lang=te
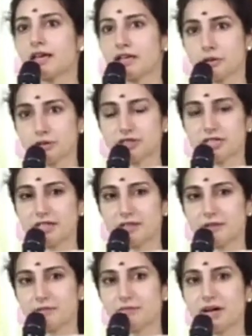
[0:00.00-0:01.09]
ఇక్కడికి వచ్చి
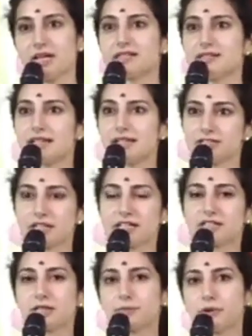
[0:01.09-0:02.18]
మన స్త్రీ
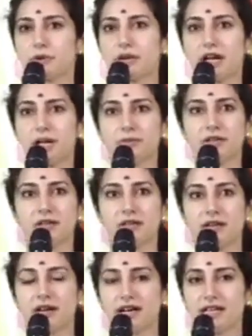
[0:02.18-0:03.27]
శక్తి ప్రోగ్రామ్
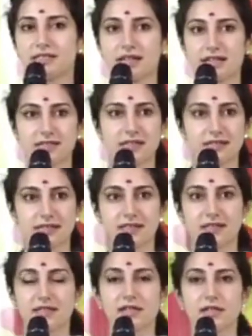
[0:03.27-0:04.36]
అనే సక్సెస్
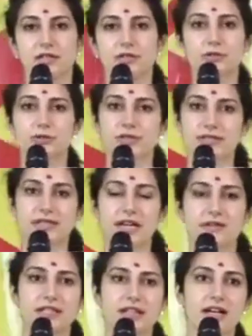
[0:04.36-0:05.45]
చూసిన
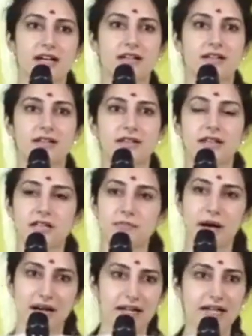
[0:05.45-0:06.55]
తర్వాత నేను
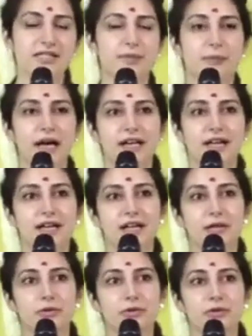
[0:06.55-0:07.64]
బాగా ఇన్స్పైర్
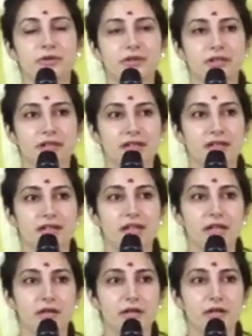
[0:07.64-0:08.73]
అయ్యాను
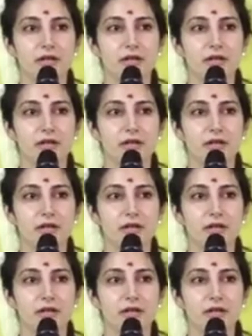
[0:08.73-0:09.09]
నేను కూడా ఈ